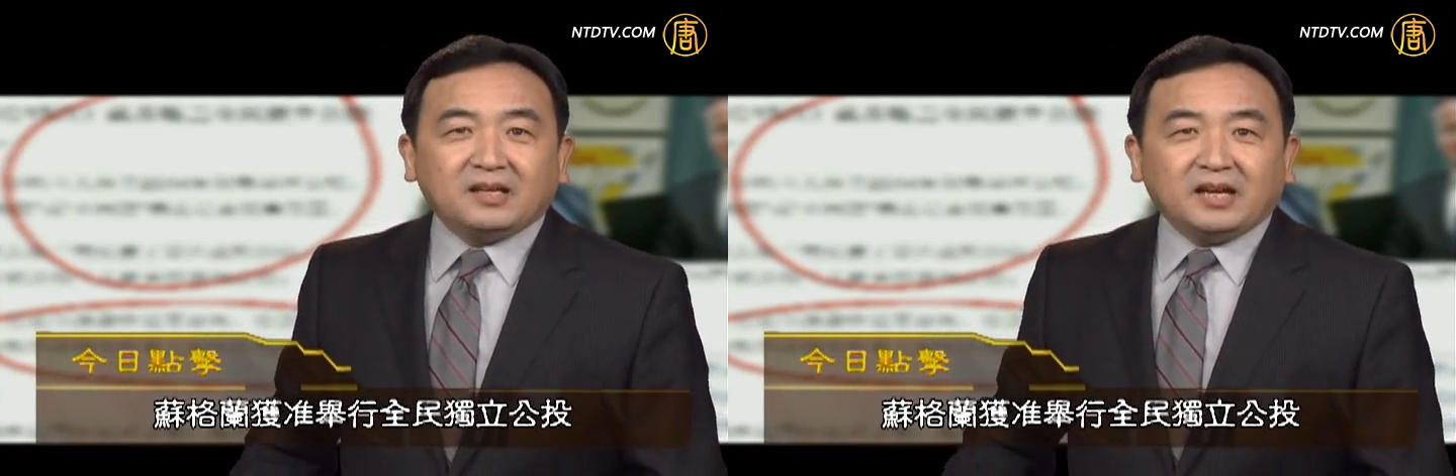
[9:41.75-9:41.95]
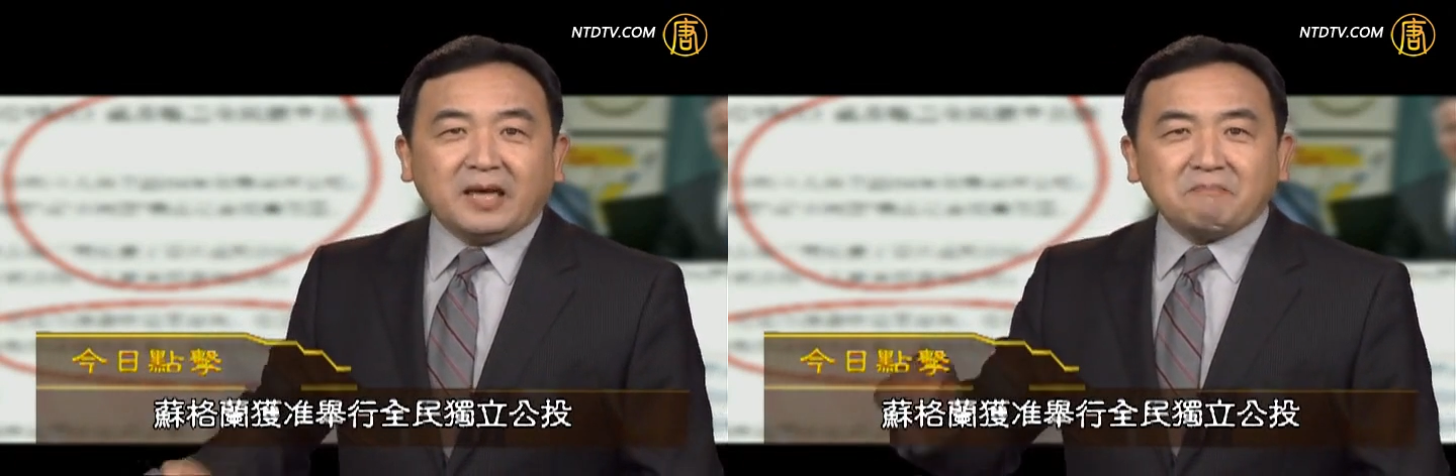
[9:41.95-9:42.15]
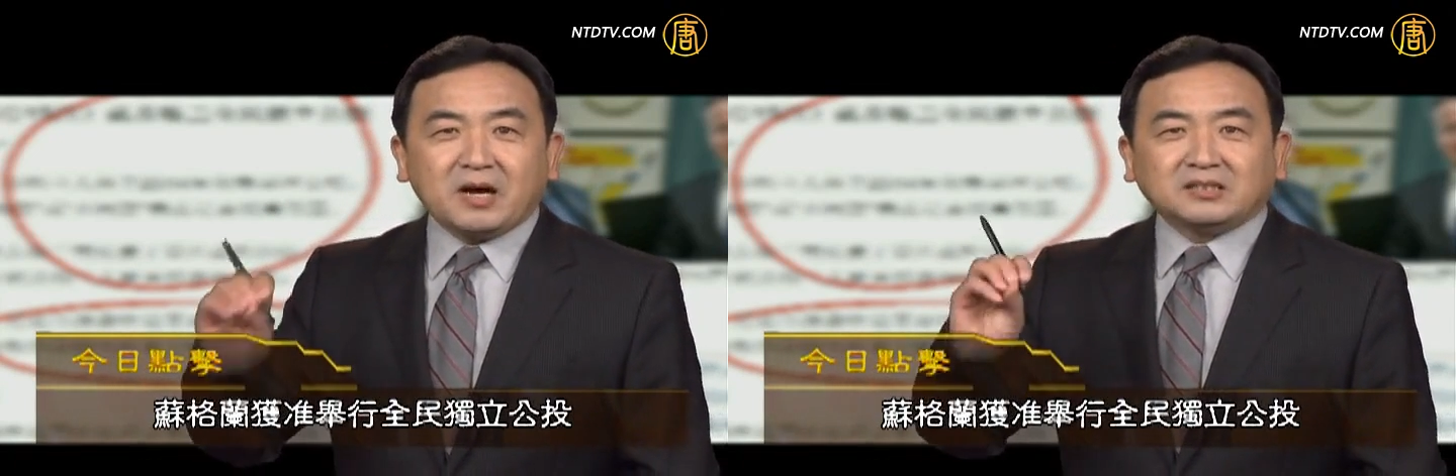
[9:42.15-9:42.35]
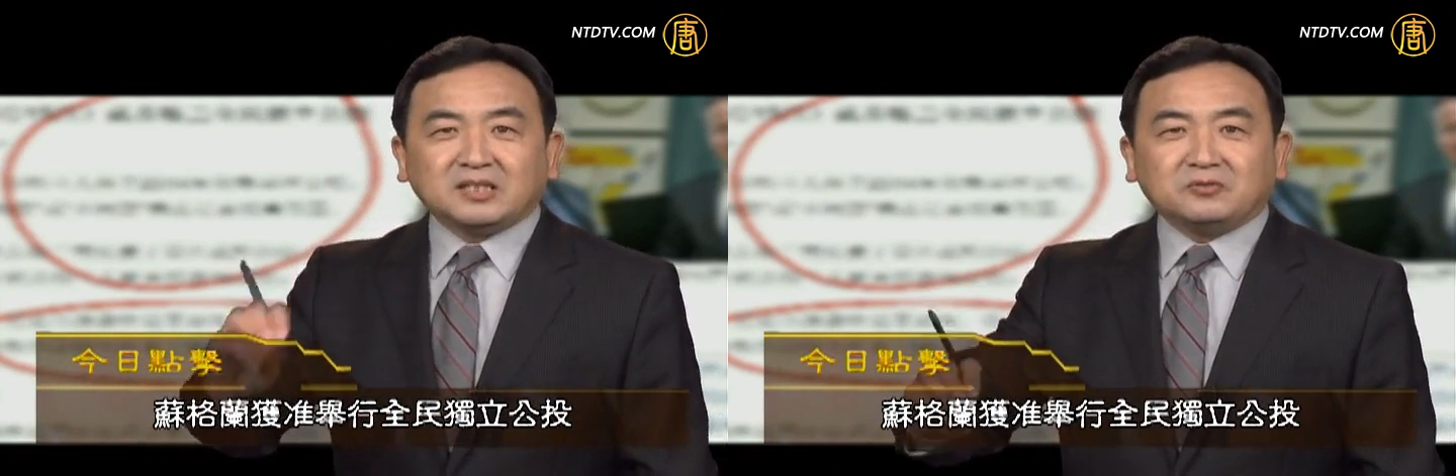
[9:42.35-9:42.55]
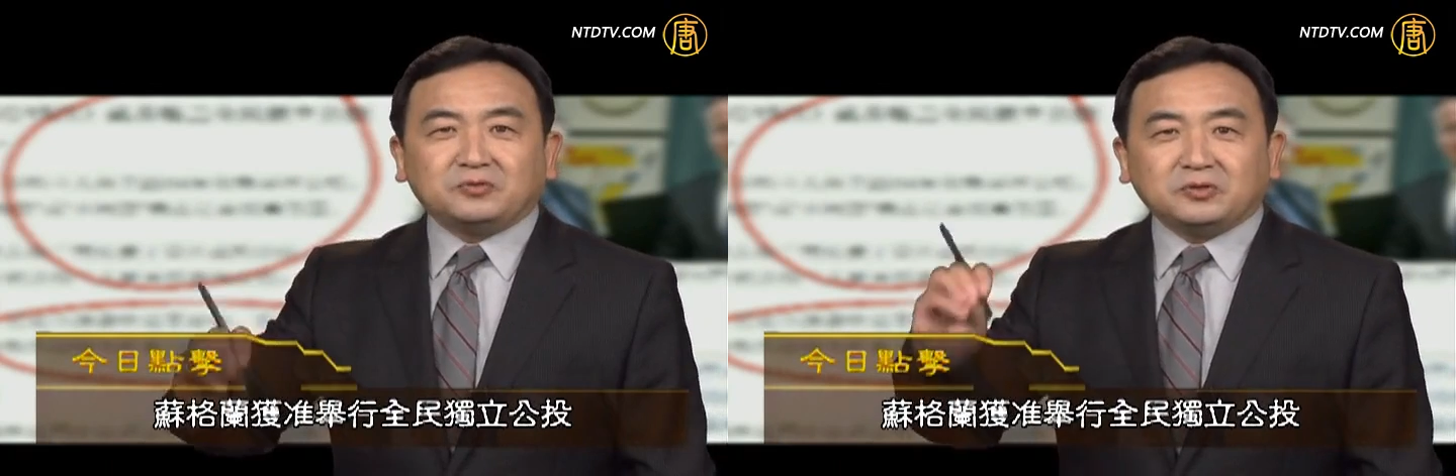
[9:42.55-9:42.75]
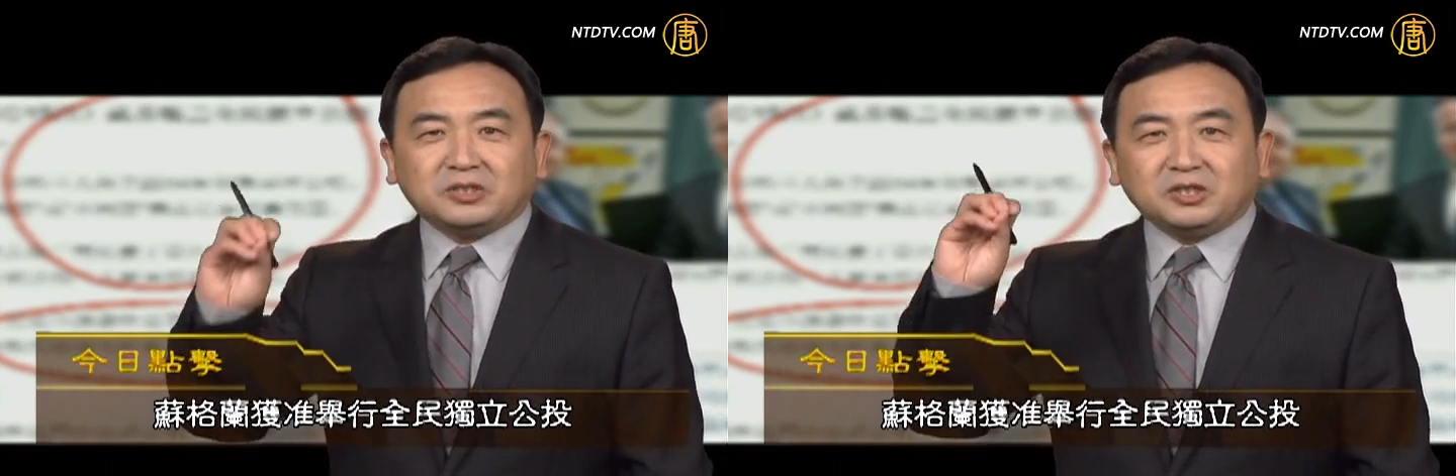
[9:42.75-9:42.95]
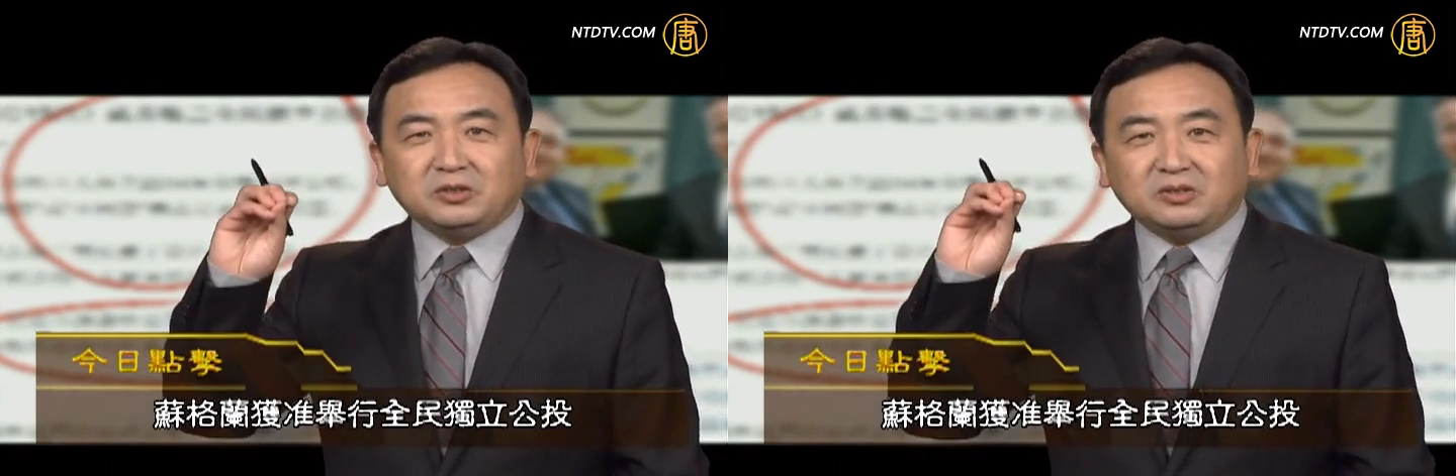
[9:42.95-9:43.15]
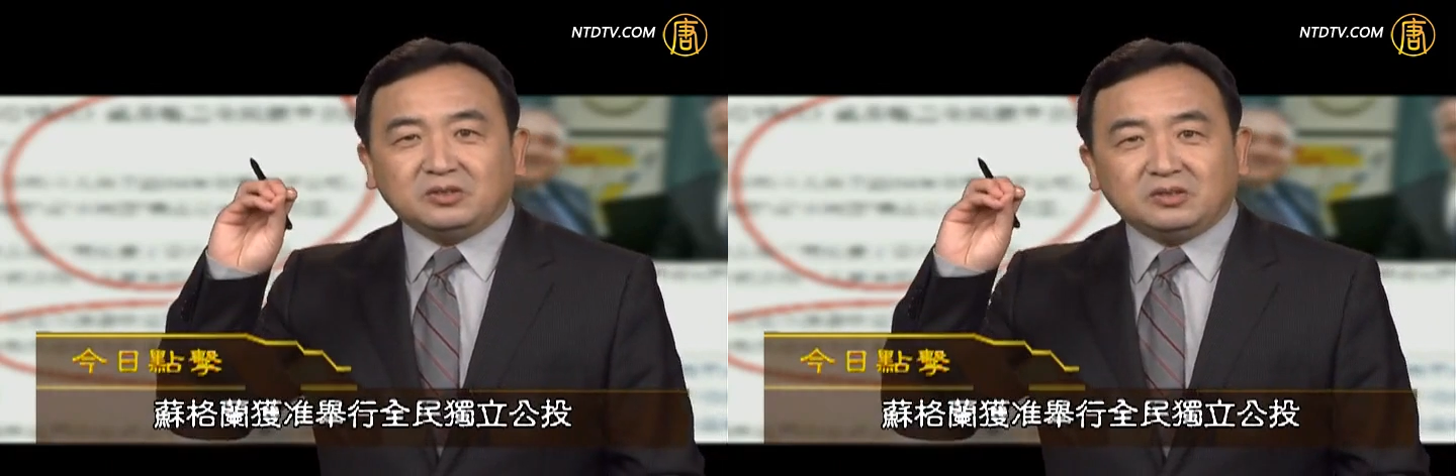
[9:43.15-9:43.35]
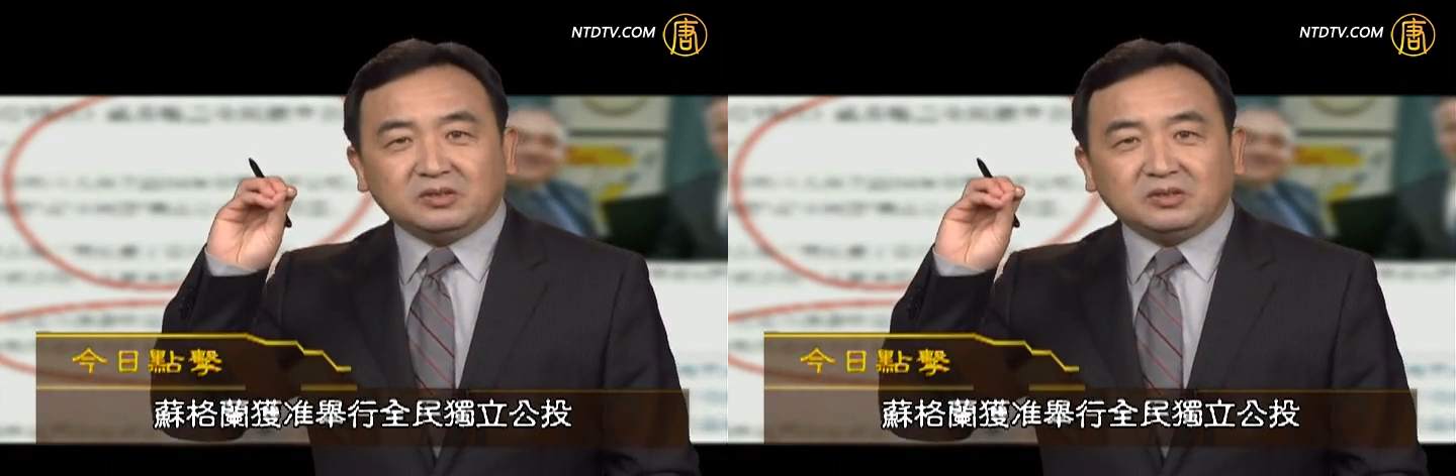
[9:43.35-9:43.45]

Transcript: 联邦政府是